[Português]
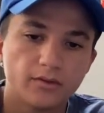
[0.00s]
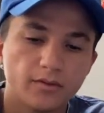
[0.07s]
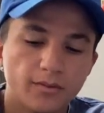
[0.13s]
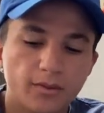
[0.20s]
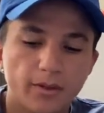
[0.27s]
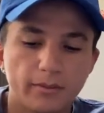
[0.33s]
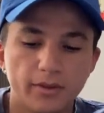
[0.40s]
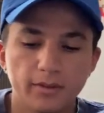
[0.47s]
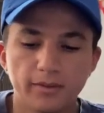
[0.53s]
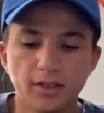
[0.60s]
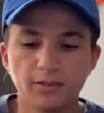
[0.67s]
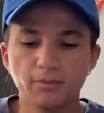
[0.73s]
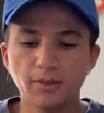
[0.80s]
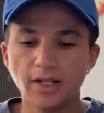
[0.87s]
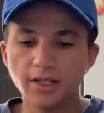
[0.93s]
Bom, pelo menos
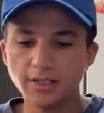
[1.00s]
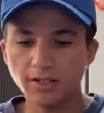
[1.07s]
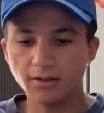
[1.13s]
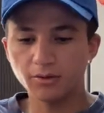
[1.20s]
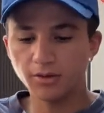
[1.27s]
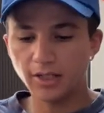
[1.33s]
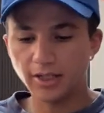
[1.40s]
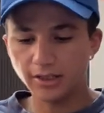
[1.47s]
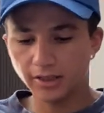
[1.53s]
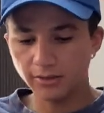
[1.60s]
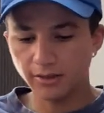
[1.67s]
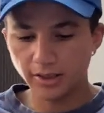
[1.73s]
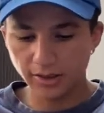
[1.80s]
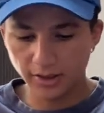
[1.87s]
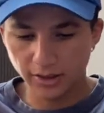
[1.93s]
para essa colagem eu
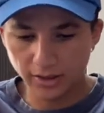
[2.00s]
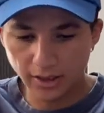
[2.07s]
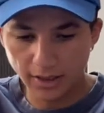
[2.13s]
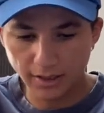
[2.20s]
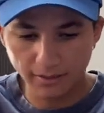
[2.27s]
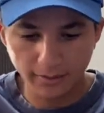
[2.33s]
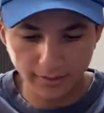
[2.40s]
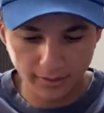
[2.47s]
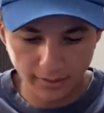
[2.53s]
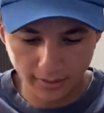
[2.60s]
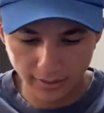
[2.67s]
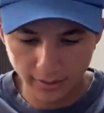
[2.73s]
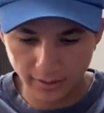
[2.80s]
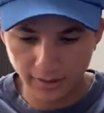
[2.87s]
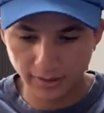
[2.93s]
acho que tá...
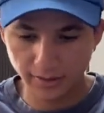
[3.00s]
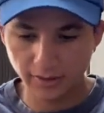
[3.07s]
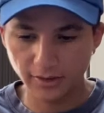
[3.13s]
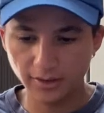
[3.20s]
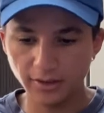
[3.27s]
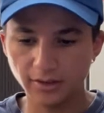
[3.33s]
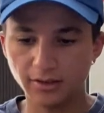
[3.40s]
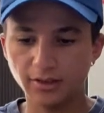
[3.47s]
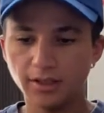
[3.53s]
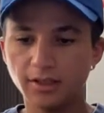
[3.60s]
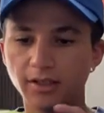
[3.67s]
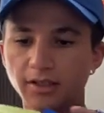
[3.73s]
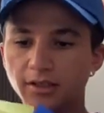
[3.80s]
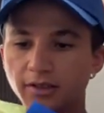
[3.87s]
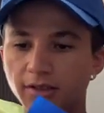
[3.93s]

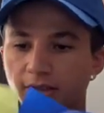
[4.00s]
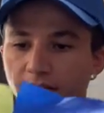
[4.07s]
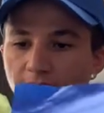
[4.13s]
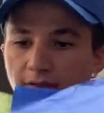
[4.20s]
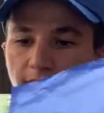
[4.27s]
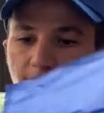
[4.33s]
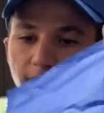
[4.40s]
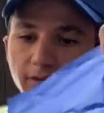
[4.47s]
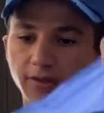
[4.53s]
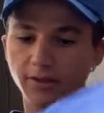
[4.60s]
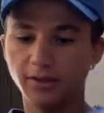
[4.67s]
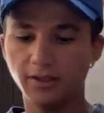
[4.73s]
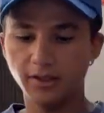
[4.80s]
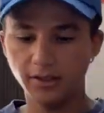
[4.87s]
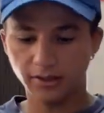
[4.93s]
Tá...
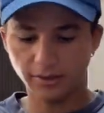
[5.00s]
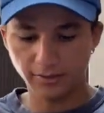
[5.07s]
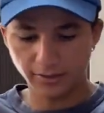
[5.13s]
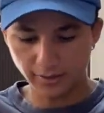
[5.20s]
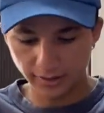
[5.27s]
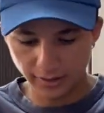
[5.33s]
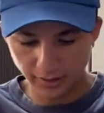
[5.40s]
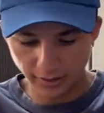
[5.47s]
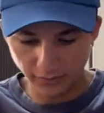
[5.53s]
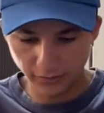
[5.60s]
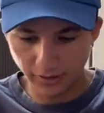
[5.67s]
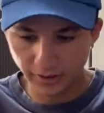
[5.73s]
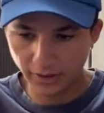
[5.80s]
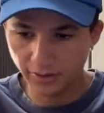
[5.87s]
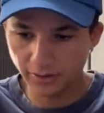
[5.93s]
Eita, nossa, só
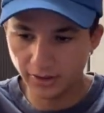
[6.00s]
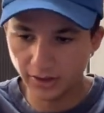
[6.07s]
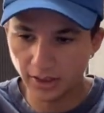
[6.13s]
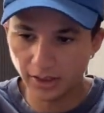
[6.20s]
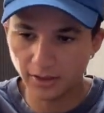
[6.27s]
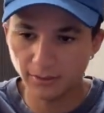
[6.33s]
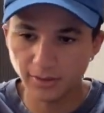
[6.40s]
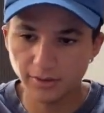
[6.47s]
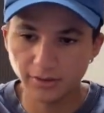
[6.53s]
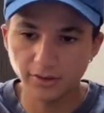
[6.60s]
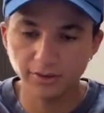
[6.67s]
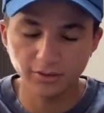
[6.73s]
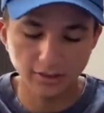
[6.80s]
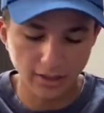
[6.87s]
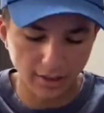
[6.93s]
foi elogiar, começou a
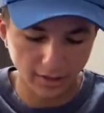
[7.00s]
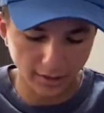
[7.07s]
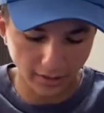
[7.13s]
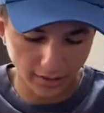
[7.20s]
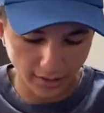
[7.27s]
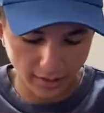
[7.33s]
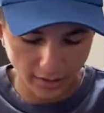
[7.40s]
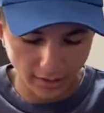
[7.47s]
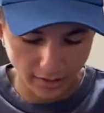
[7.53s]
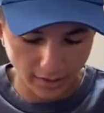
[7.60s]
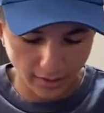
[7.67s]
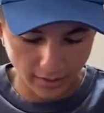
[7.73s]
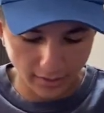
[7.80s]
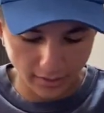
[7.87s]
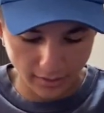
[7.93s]
soltar aqui.
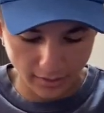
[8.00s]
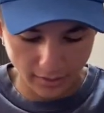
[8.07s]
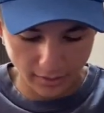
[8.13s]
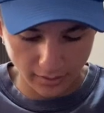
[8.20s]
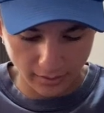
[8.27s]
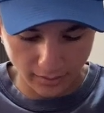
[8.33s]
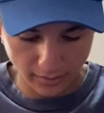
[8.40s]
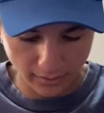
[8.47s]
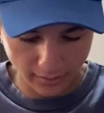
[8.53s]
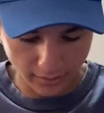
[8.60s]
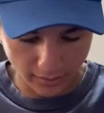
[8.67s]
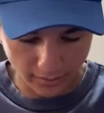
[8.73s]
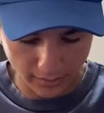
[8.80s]
Ó.